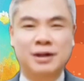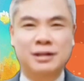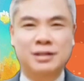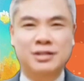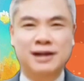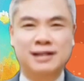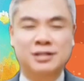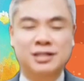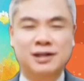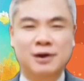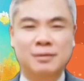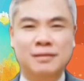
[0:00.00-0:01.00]
热情的有
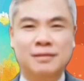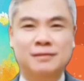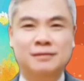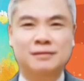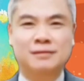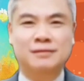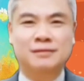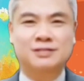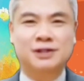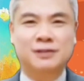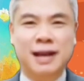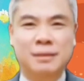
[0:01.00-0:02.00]
系统，
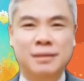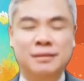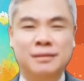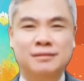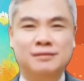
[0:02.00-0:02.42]
是不是？